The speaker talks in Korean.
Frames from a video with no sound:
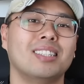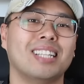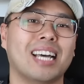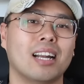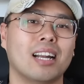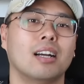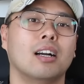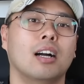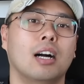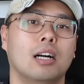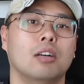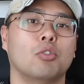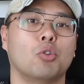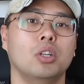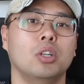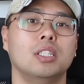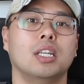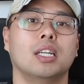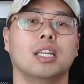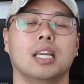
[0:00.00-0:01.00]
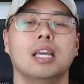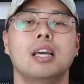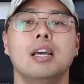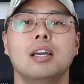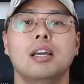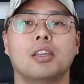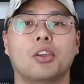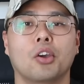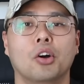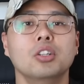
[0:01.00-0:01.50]
나라가 굉장히
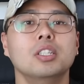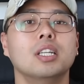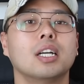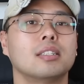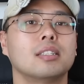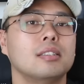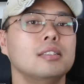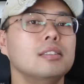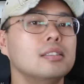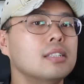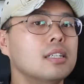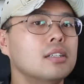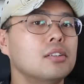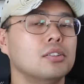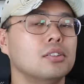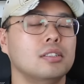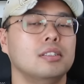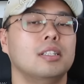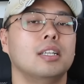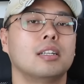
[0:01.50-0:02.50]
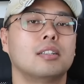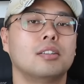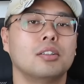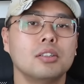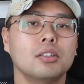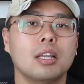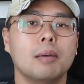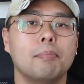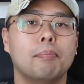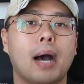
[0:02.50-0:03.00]
경제가 튼튼한 것인데
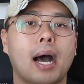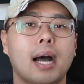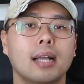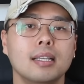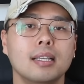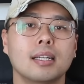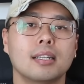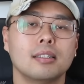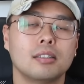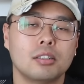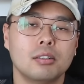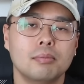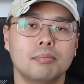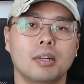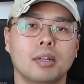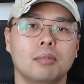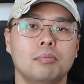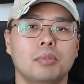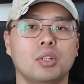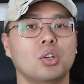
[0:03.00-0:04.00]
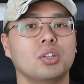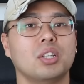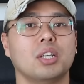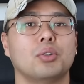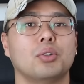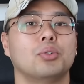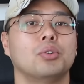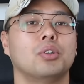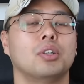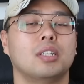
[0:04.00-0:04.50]
그런데 만약에 트럼프가 미국의
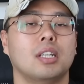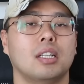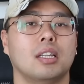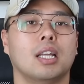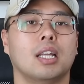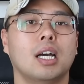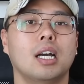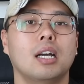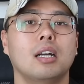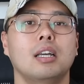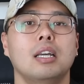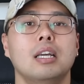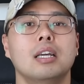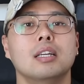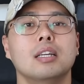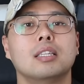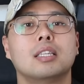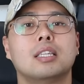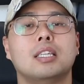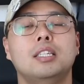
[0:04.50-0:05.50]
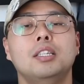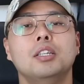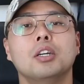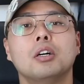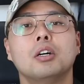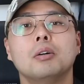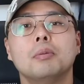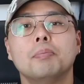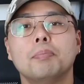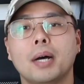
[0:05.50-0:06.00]
대통령이 된다
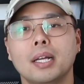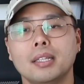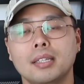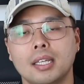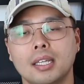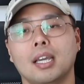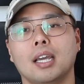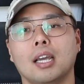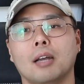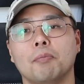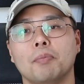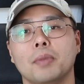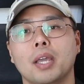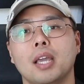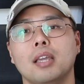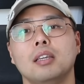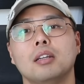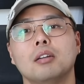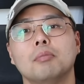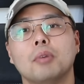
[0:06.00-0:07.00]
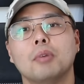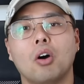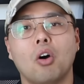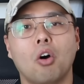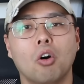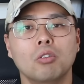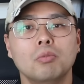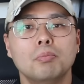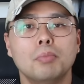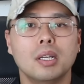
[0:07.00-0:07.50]
기업한테 이런 뭐
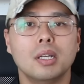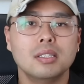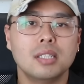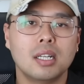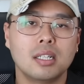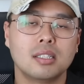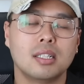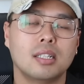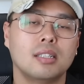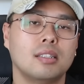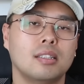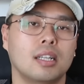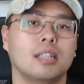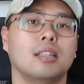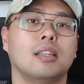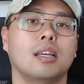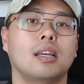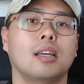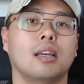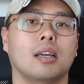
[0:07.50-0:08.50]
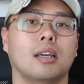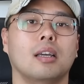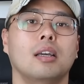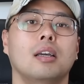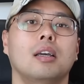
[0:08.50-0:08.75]
억만장자들한테